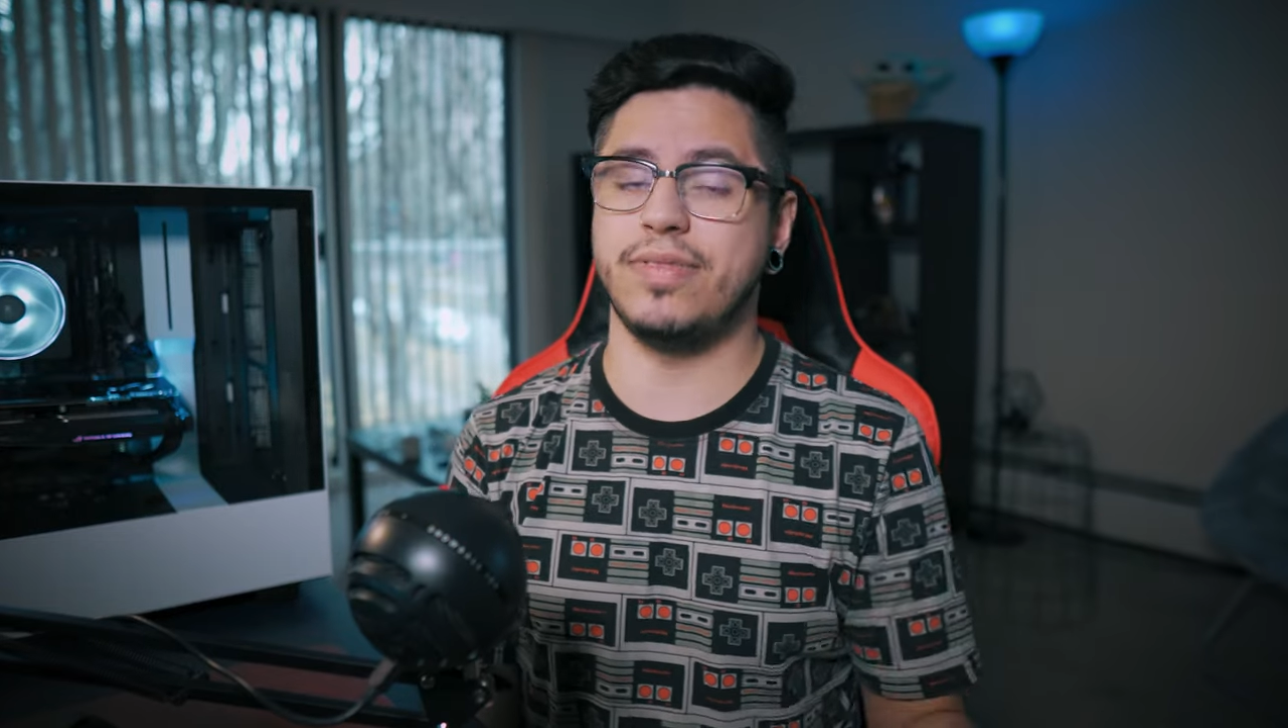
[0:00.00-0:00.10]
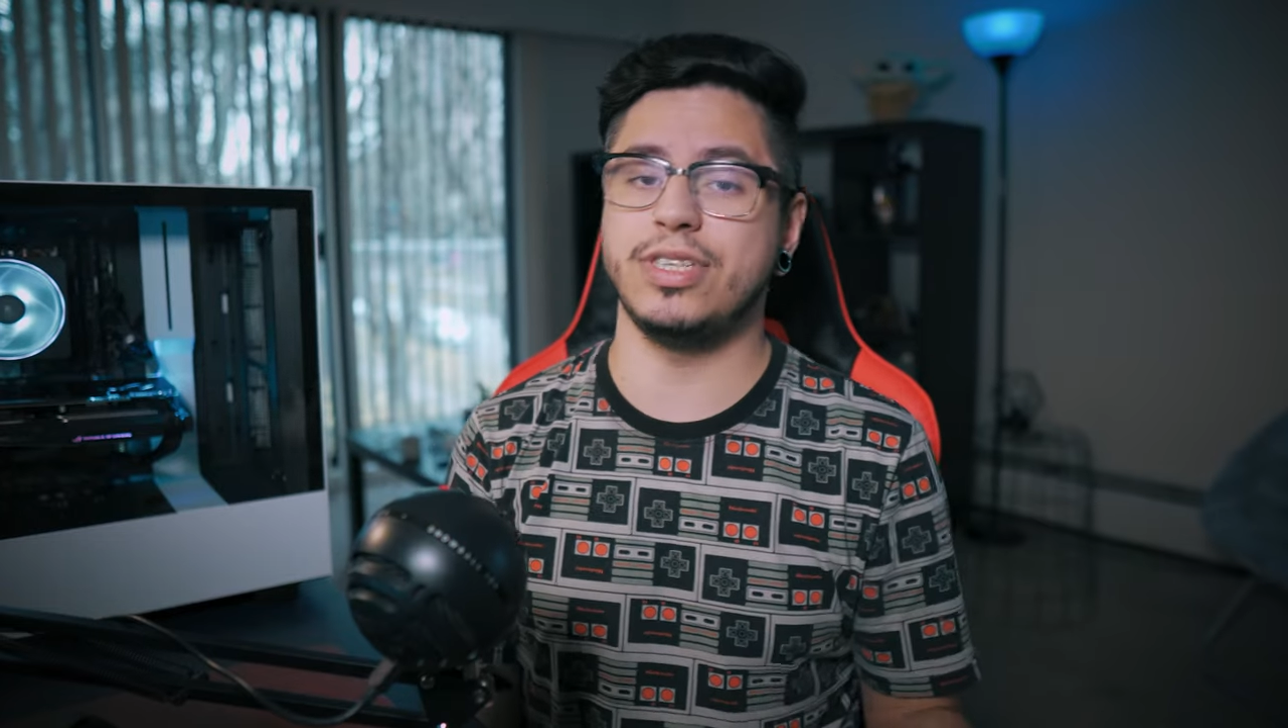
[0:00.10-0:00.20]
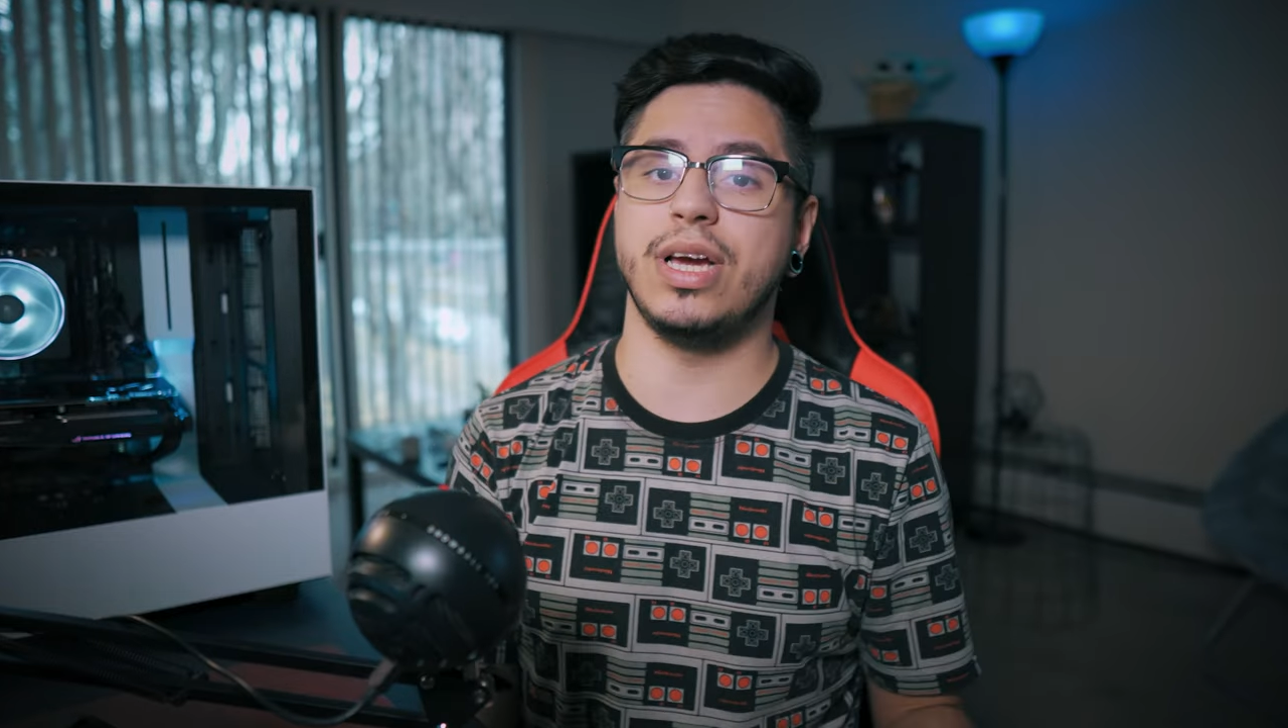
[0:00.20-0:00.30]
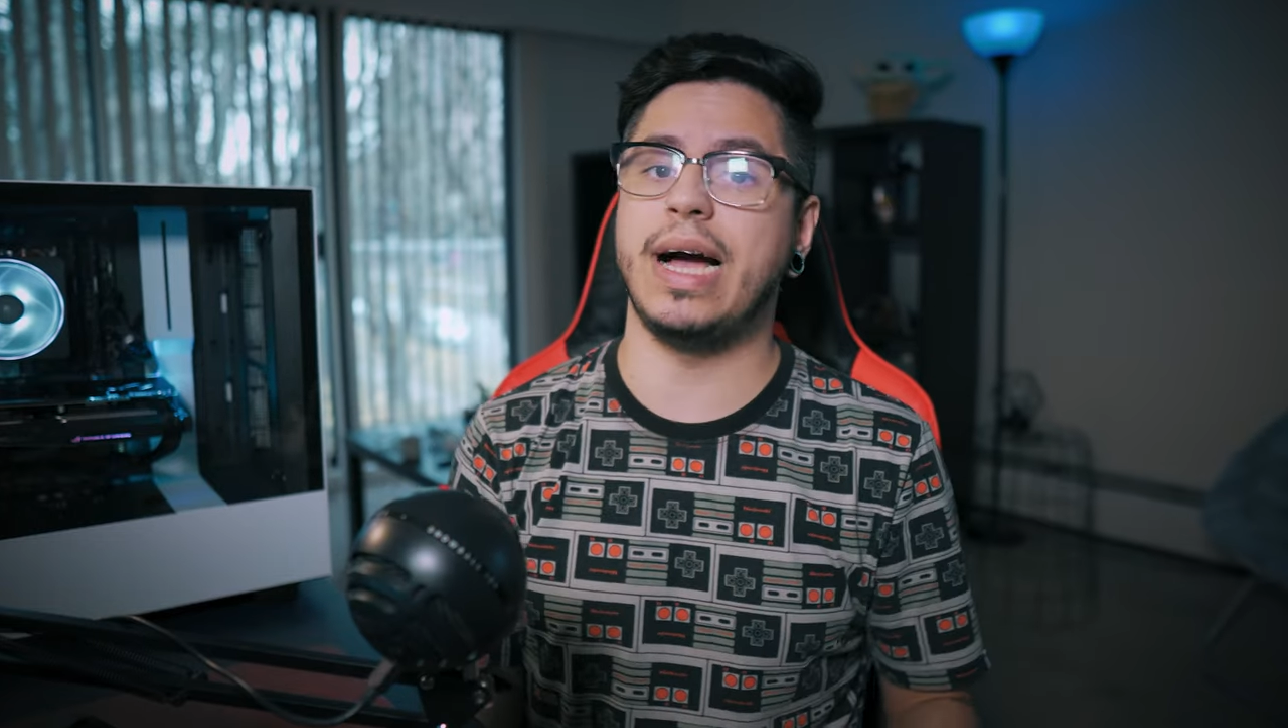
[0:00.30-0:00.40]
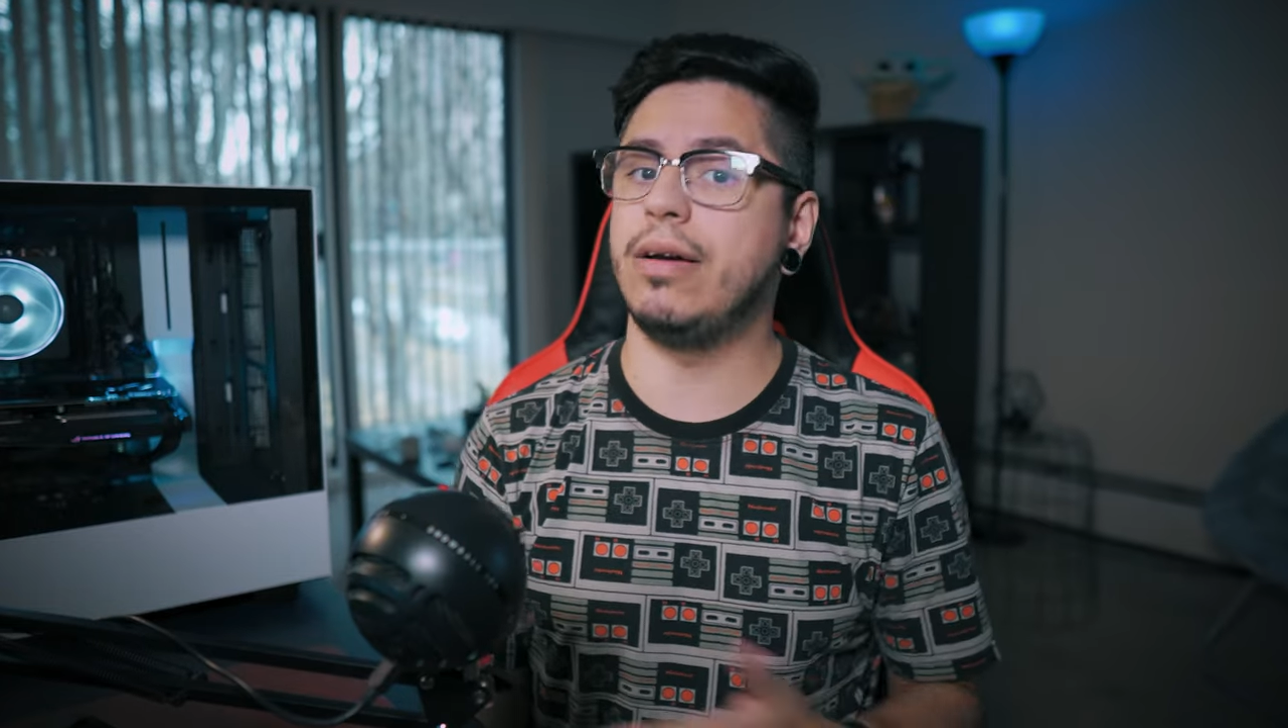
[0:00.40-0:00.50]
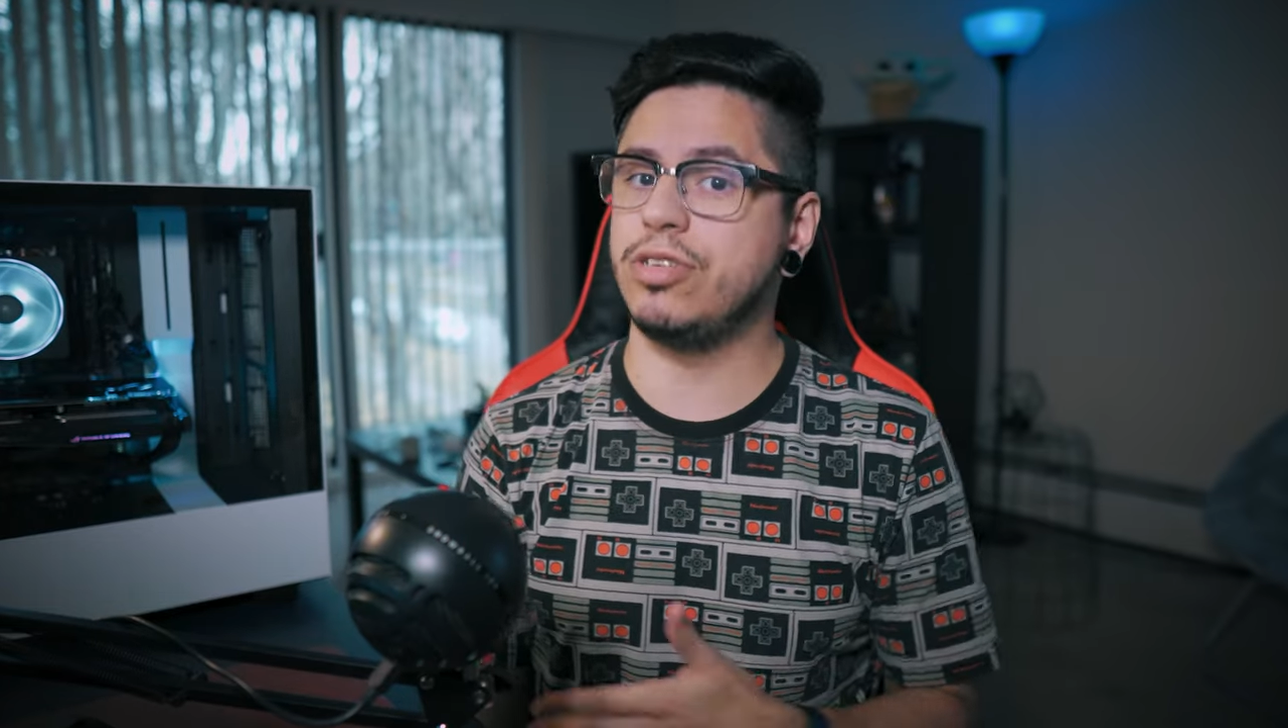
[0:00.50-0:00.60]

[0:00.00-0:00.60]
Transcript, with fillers: vai chegar,